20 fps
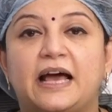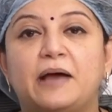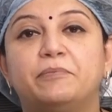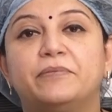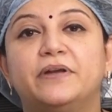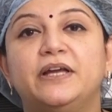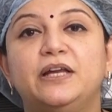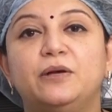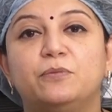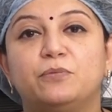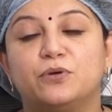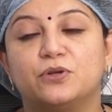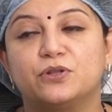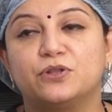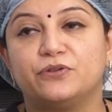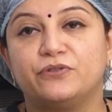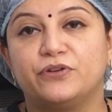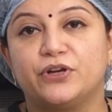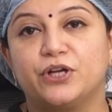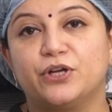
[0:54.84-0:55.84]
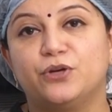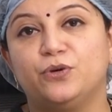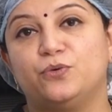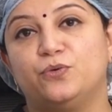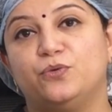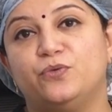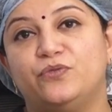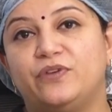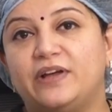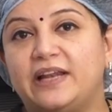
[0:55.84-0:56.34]
நாப்கினை பொறுத்த
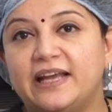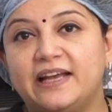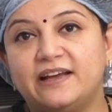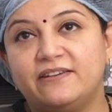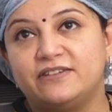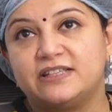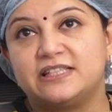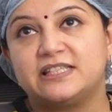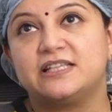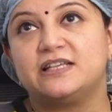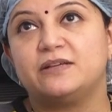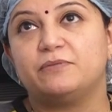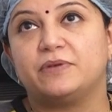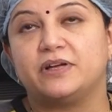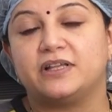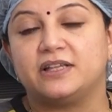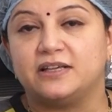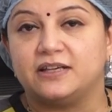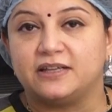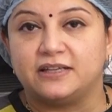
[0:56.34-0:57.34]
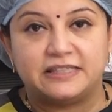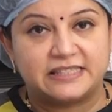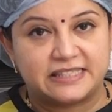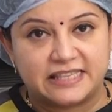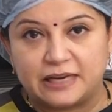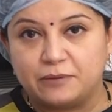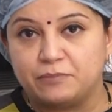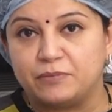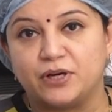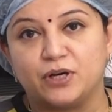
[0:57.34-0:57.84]
வரைக்கும் விலையை வச்சு நம்ம அதை
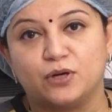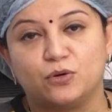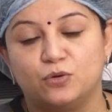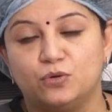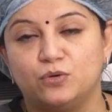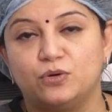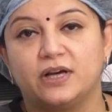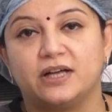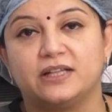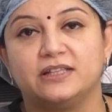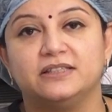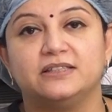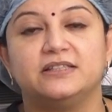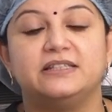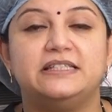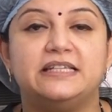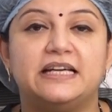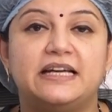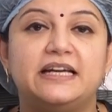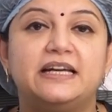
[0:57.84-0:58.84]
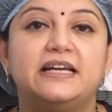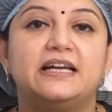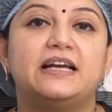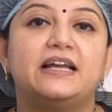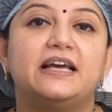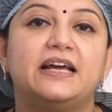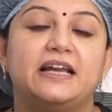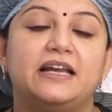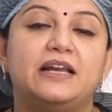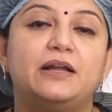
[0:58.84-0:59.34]
டிசைட் பண்ணக்கூடாது
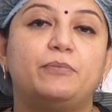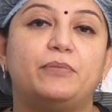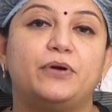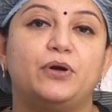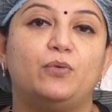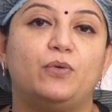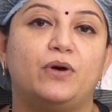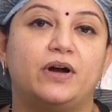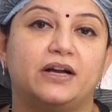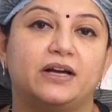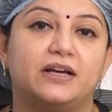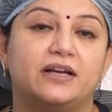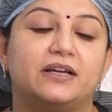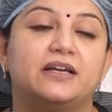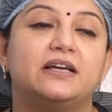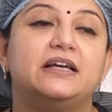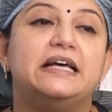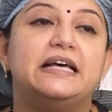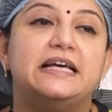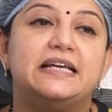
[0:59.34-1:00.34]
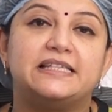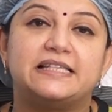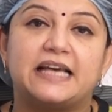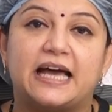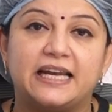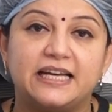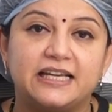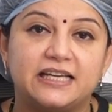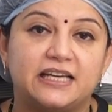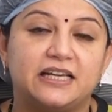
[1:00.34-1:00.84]
ஜென்ரலாக என்ன பண்ணுவாங்க
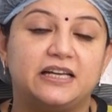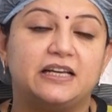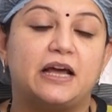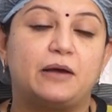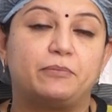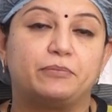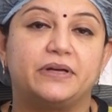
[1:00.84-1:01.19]
சானிட்டரி